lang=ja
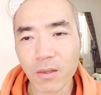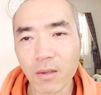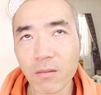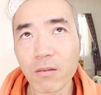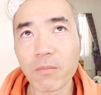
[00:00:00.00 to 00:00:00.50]

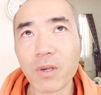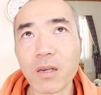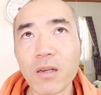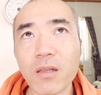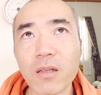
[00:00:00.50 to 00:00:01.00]
あとは
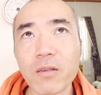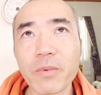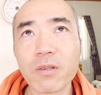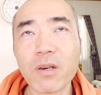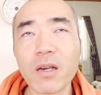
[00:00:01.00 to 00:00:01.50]
まあなる
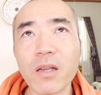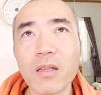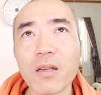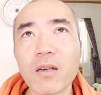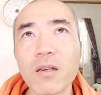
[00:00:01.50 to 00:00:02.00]
べく早
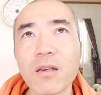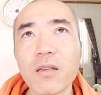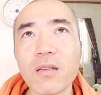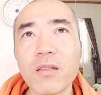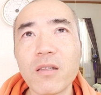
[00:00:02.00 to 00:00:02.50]
い段
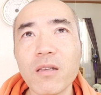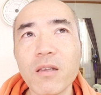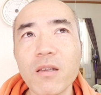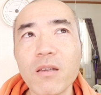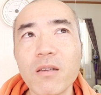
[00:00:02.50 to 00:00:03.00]
階
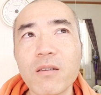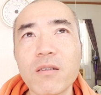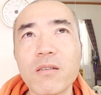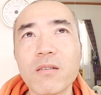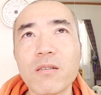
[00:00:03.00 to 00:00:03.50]

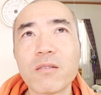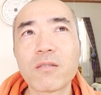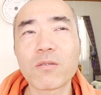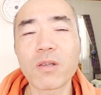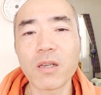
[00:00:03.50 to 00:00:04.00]
で
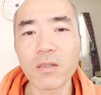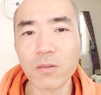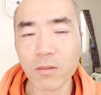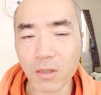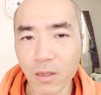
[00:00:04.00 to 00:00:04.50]
ちょっと編
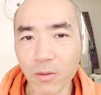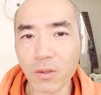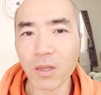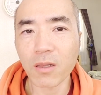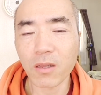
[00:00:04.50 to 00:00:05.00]
集作業
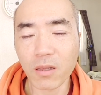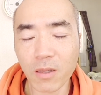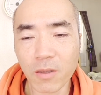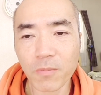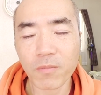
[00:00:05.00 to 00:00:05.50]
やっ
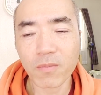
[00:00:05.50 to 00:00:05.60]
て